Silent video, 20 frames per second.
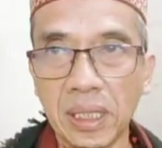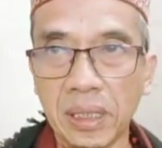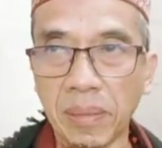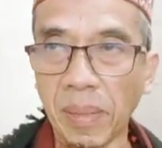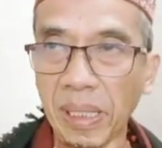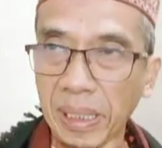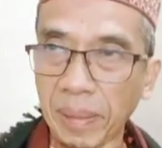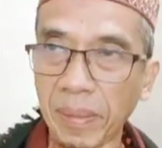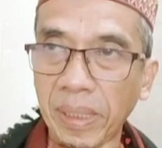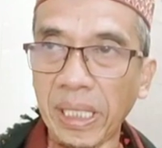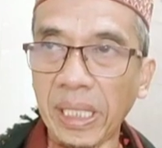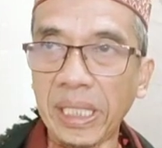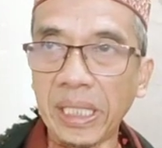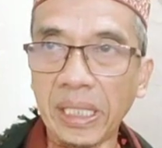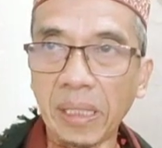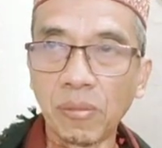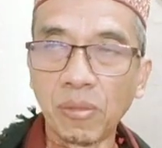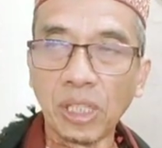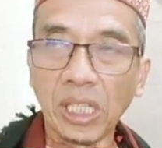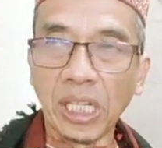sebagaimana
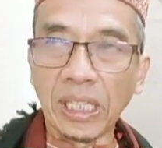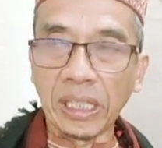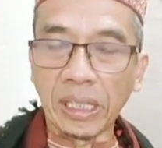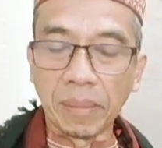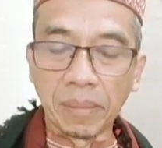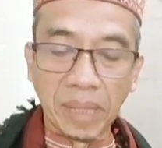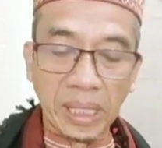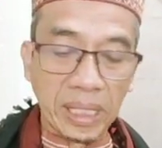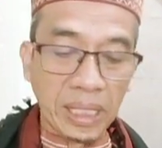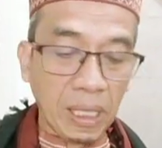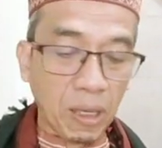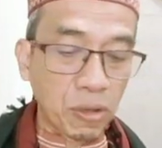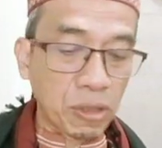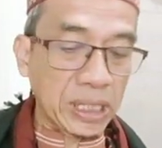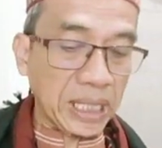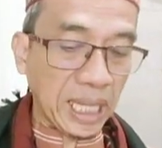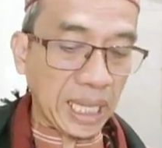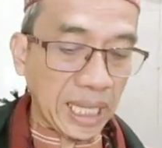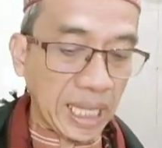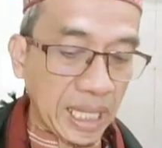dikemukakan
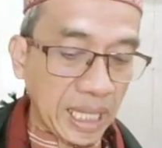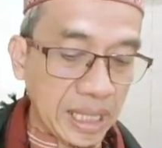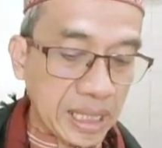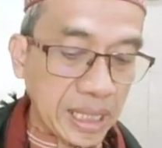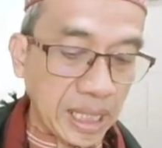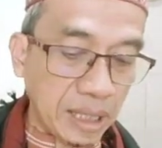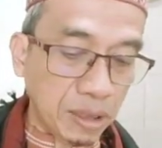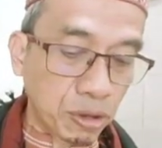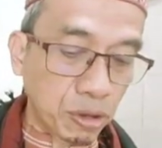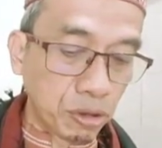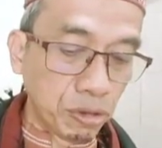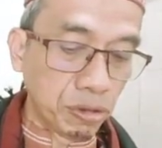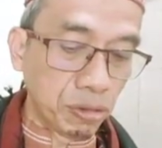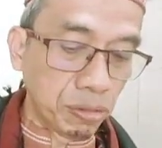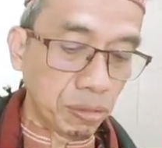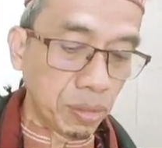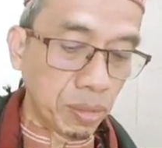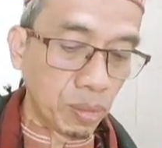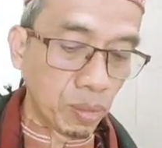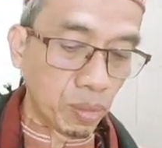beliau salah satu
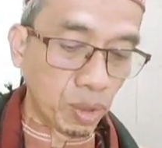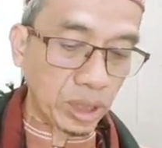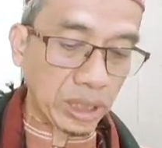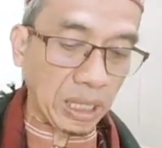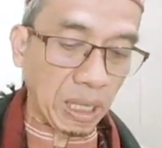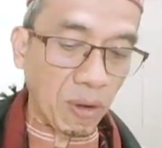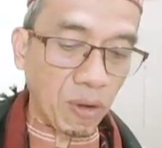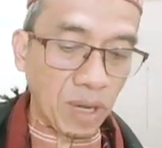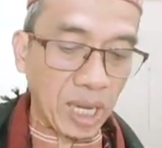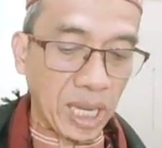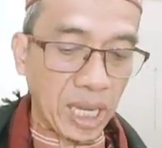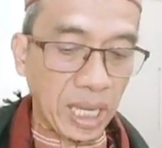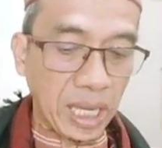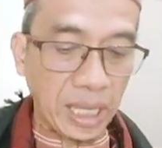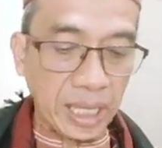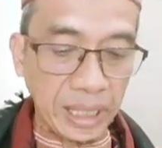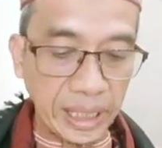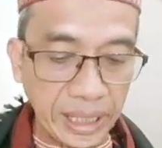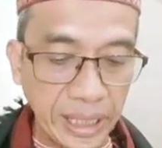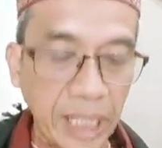
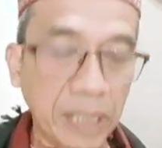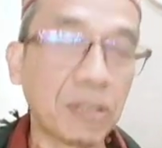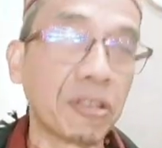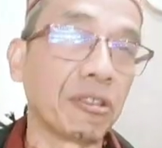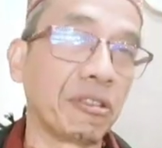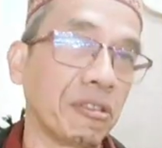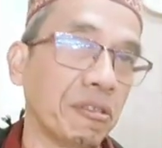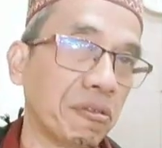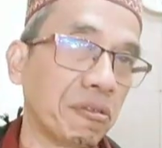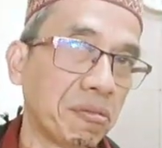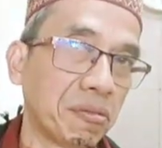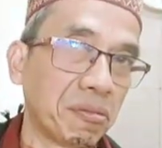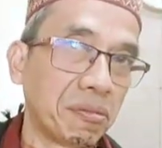mutawaliyatun